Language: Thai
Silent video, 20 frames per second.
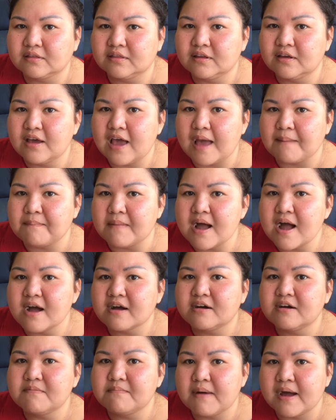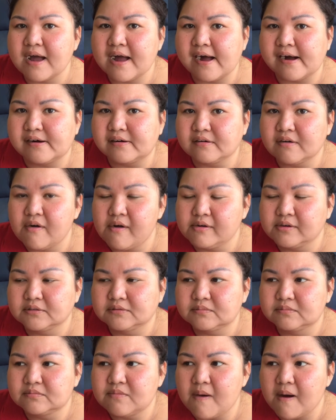ที่แอบอ้างขึ้นมา
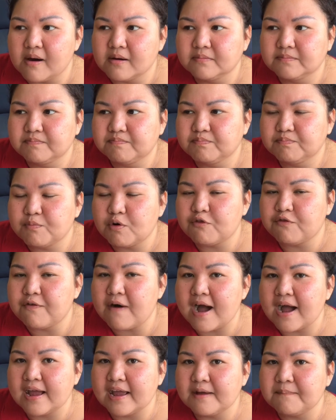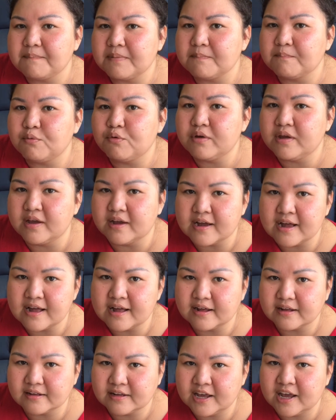โปรไฟล์เป็นผู้หญิงอะ
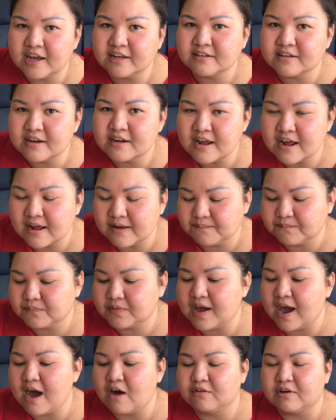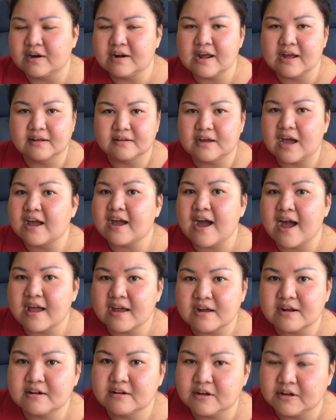เคสนั้นอะข่าวนั้นอะคล้า
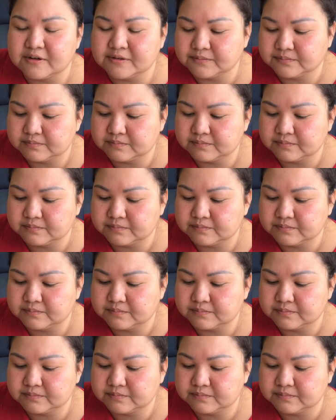ยๆ กันเลย